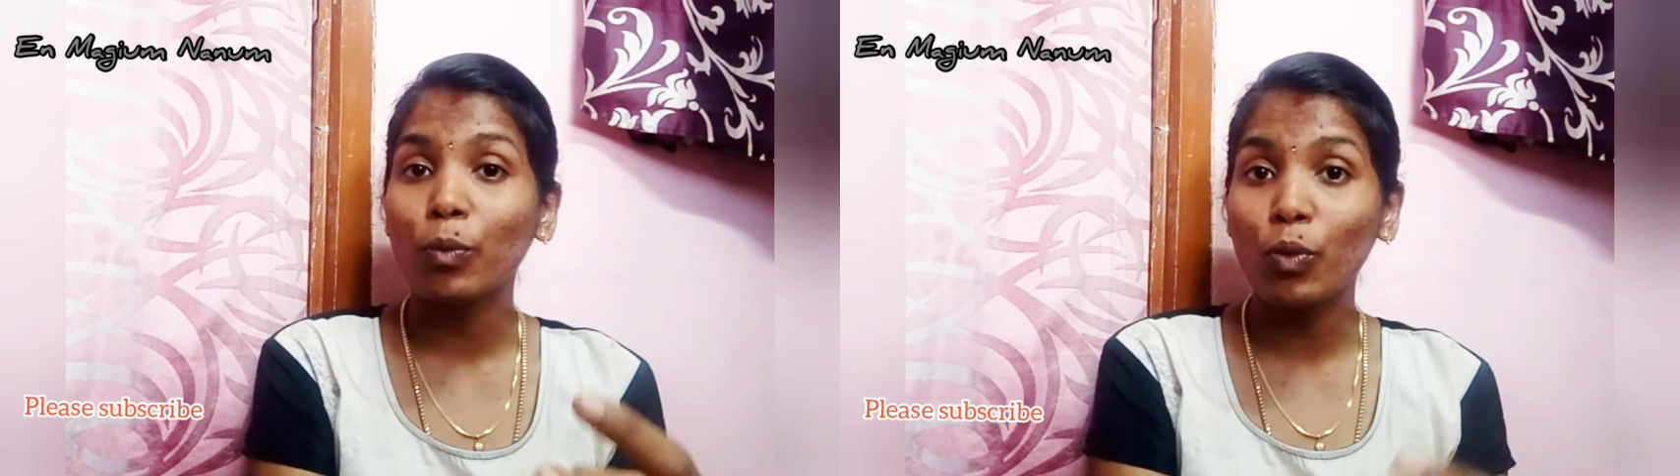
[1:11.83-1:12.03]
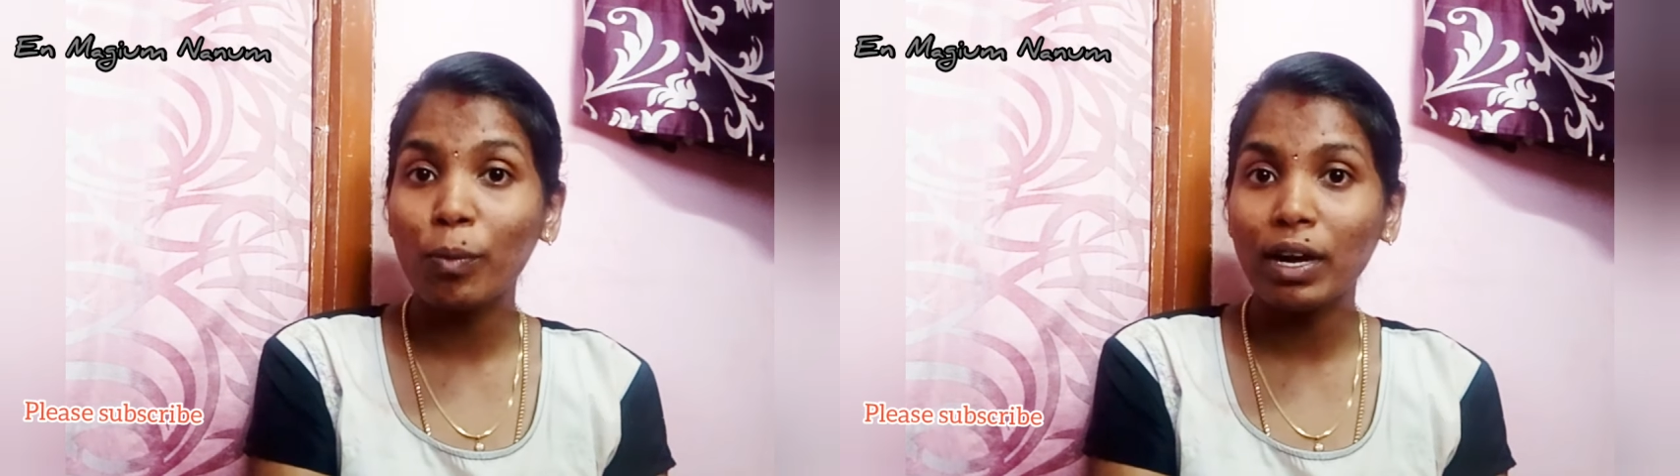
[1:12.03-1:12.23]

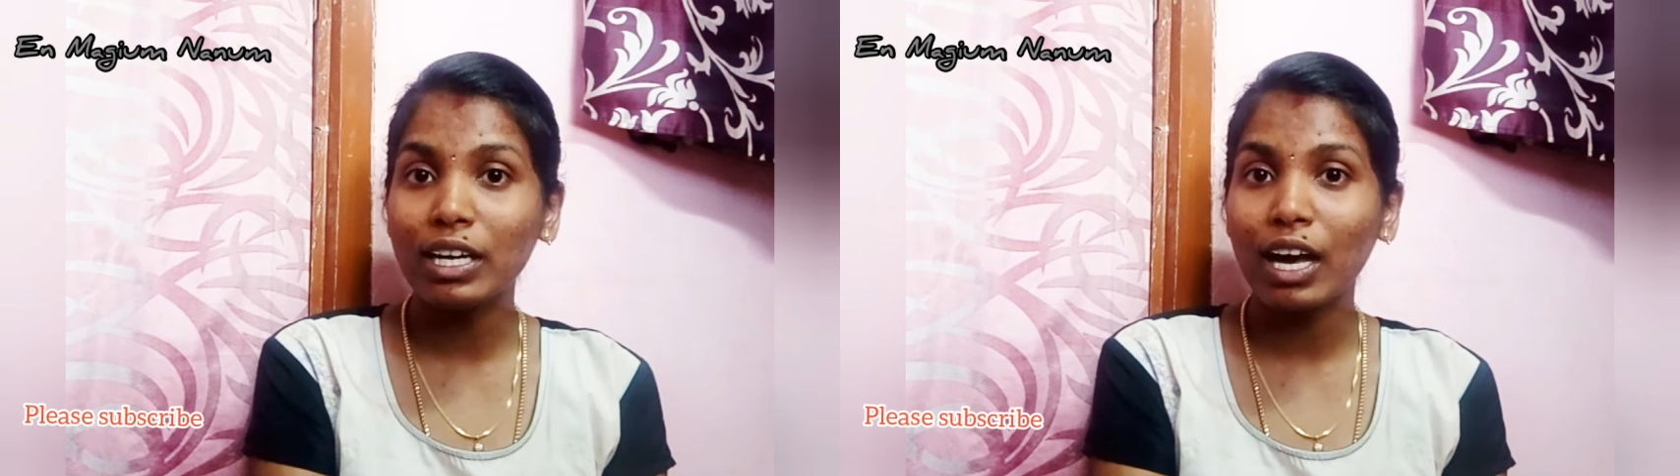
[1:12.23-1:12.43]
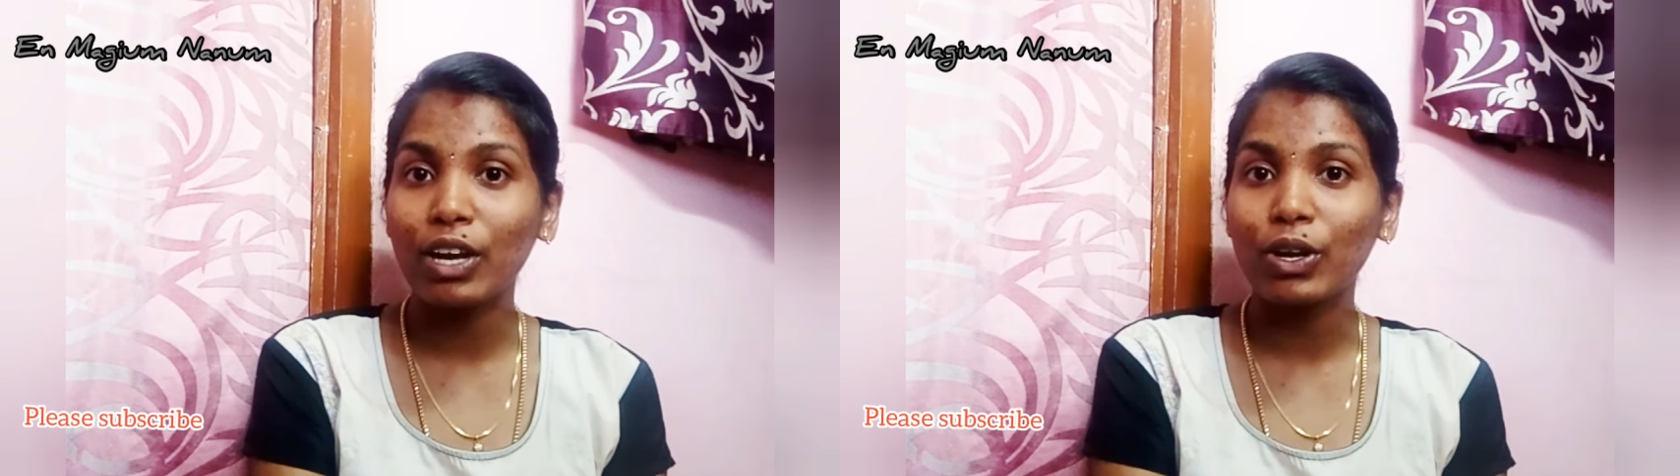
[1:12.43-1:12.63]

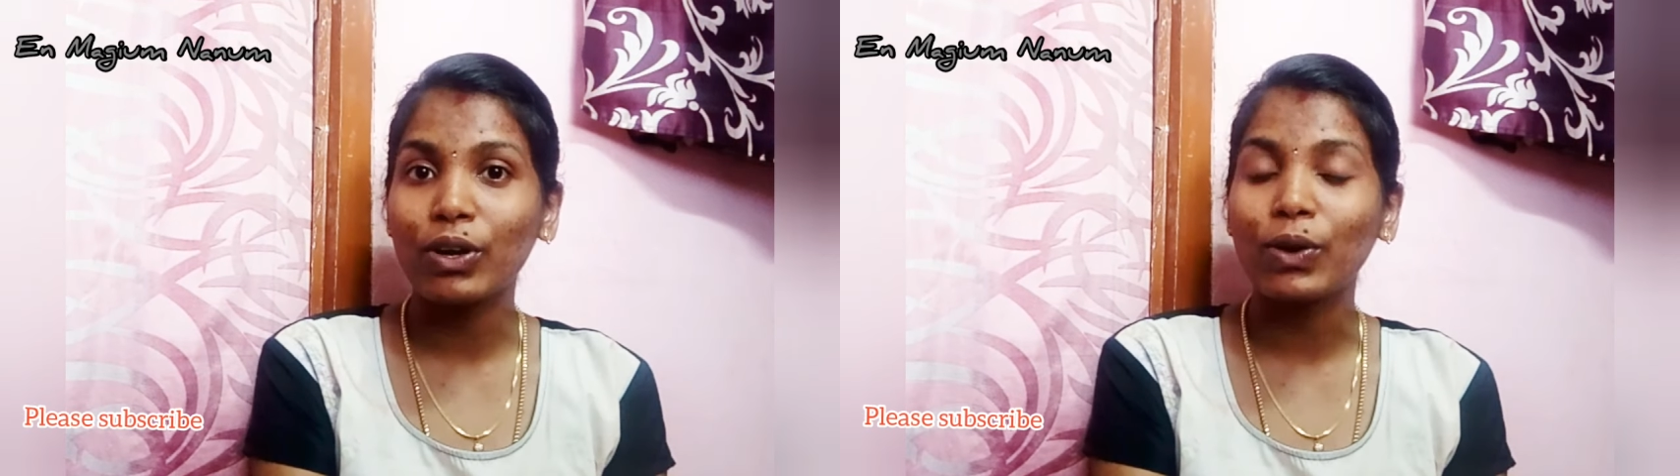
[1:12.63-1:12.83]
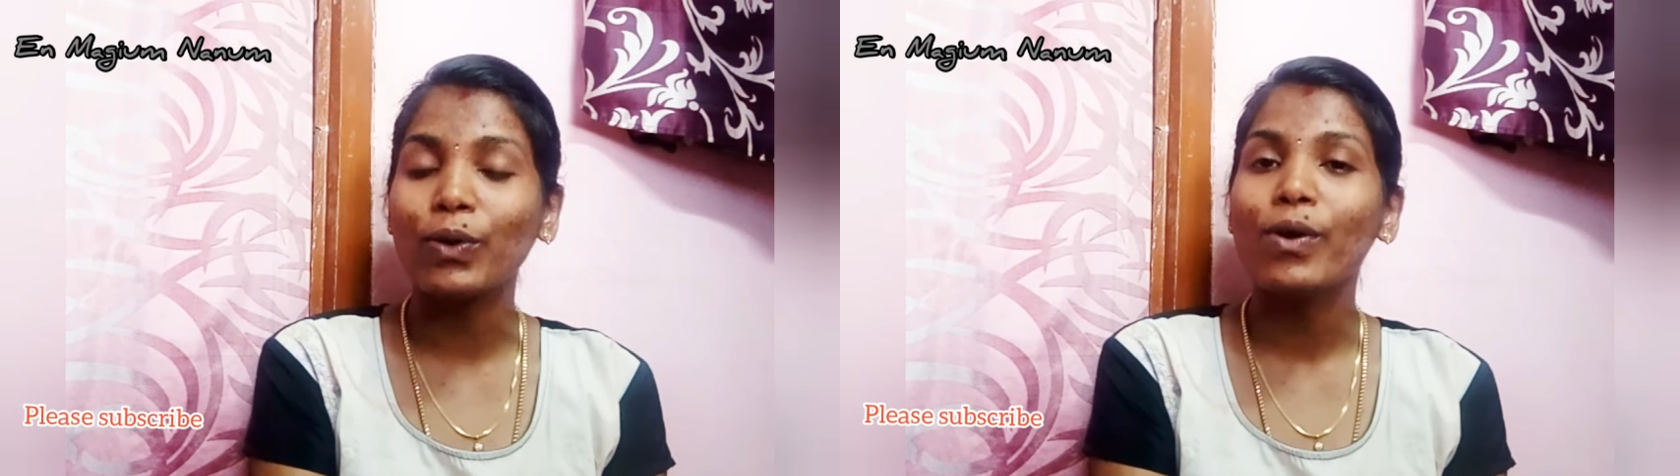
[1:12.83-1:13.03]
மூமெண்ட்டாக
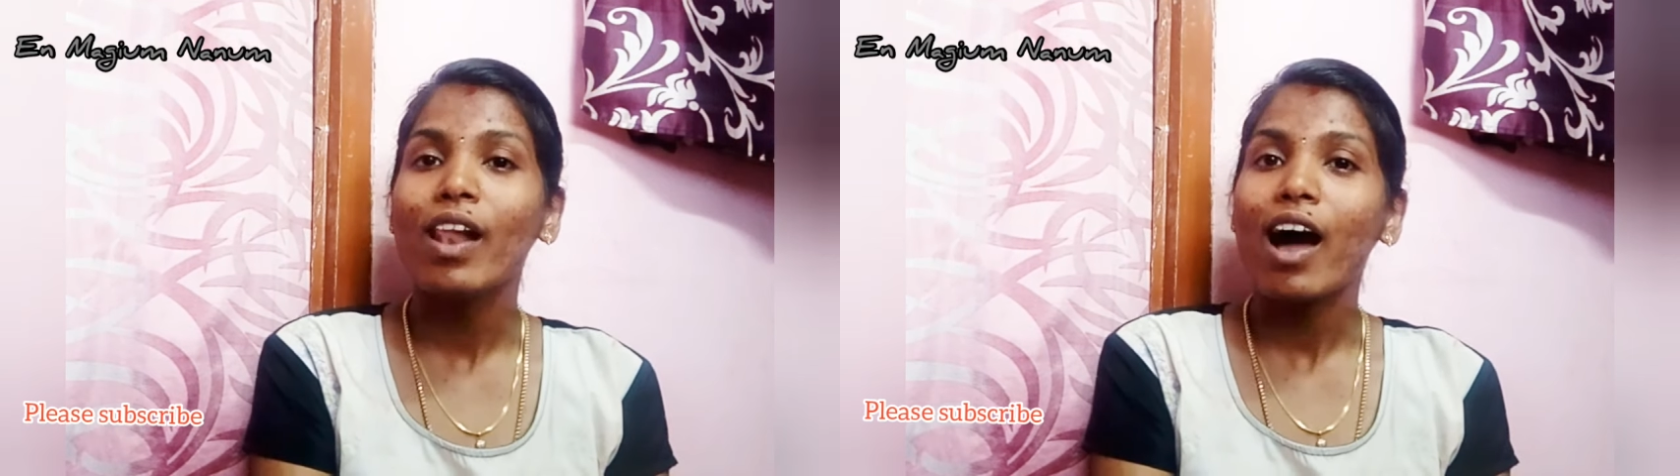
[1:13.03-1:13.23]
இருக்கட்டும்